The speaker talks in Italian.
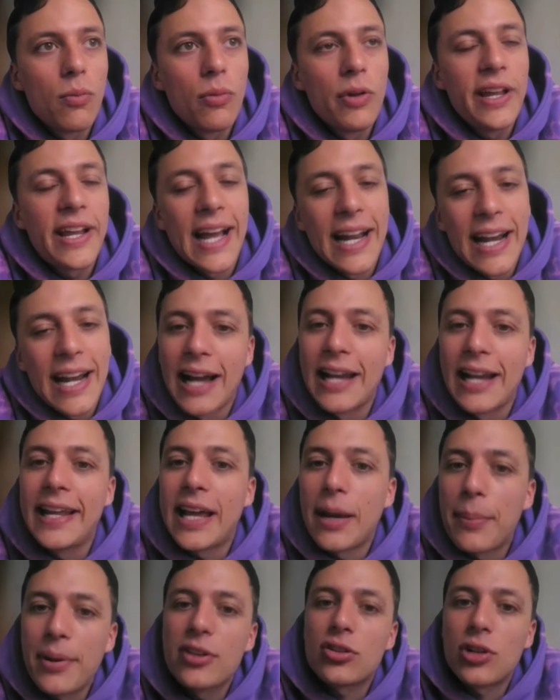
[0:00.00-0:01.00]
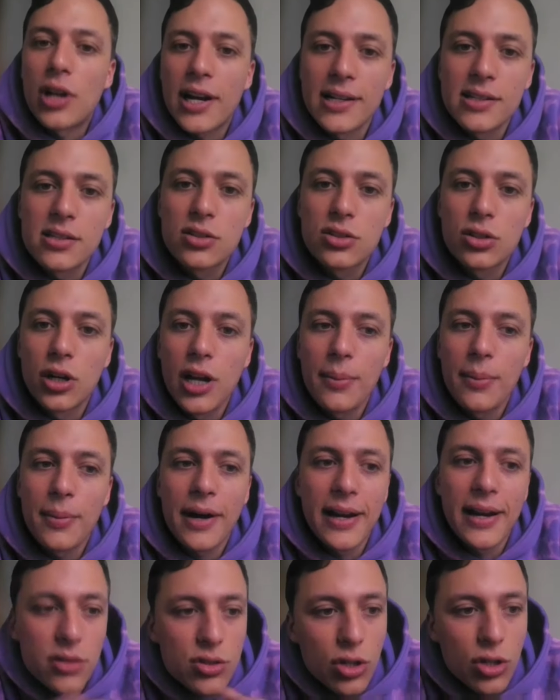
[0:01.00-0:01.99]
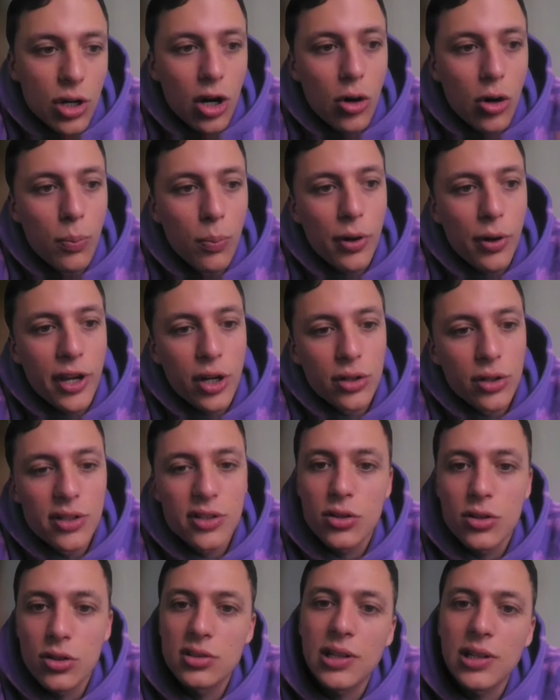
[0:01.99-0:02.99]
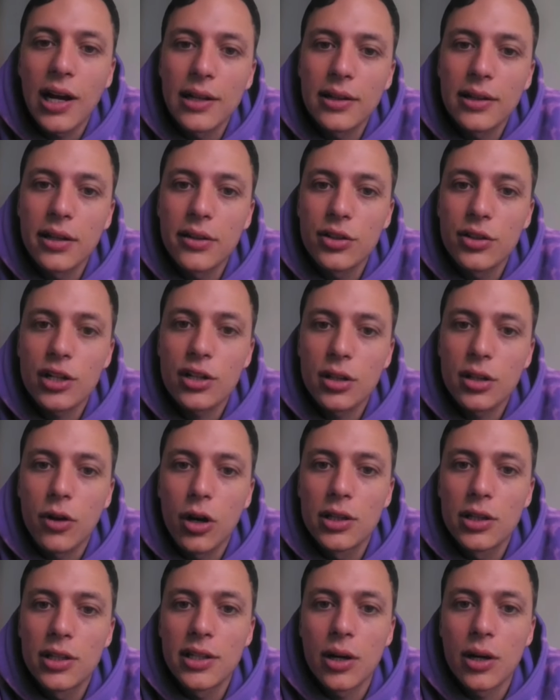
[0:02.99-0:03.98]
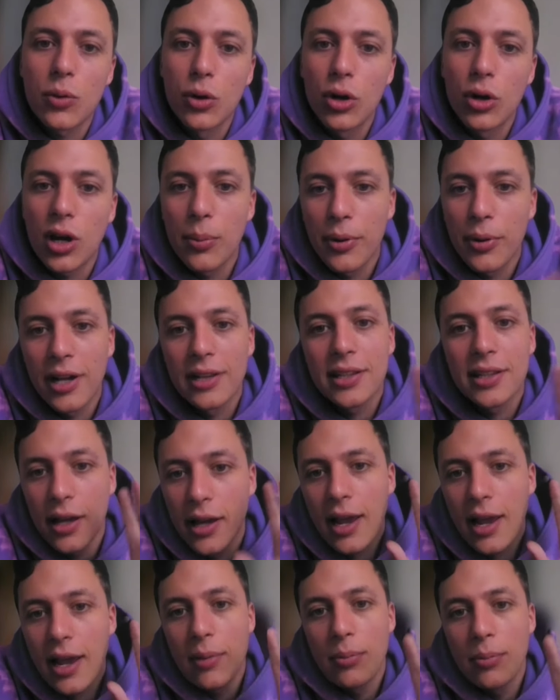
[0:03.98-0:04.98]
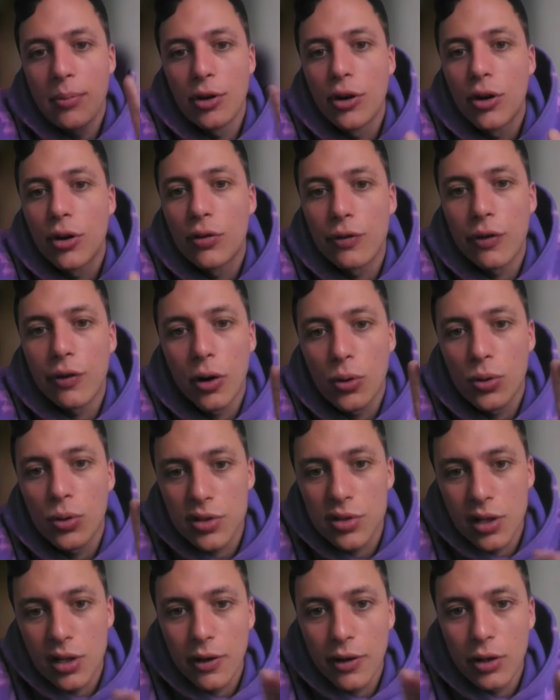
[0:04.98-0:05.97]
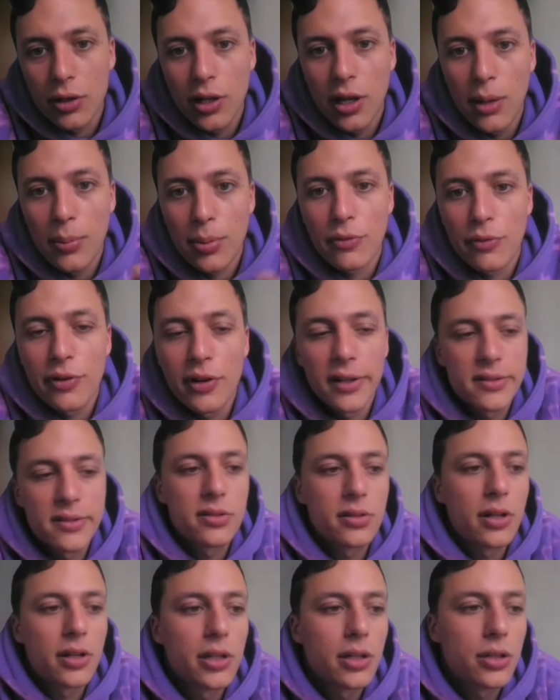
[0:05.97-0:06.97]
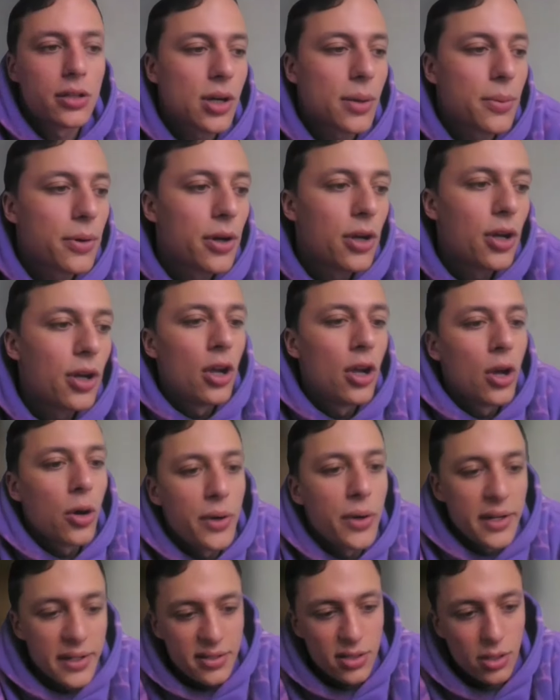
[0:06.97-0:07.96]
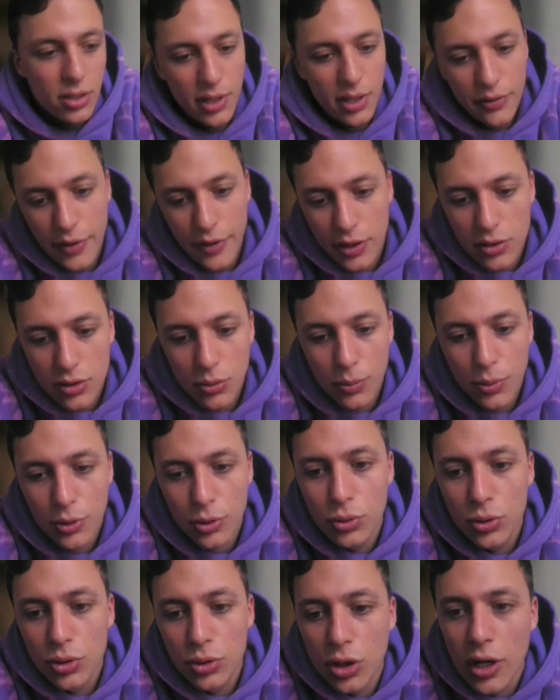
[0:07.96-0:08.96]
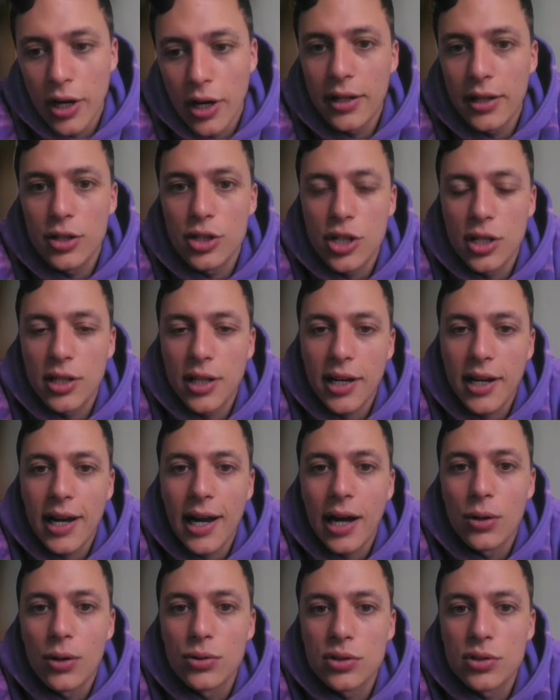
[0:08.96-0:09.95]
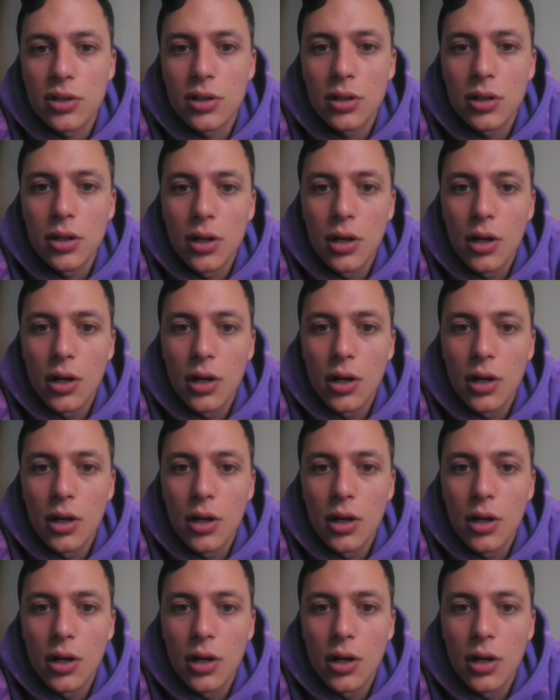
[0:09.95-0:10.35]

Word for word: i canali che ha preso la canzone magari sono anche un pochino discostati certe volte da quello che poi in realtà è il mio focus a livello di profilazione, diciamo. Quindi sì, io mi definisco un produttore DJ Tech House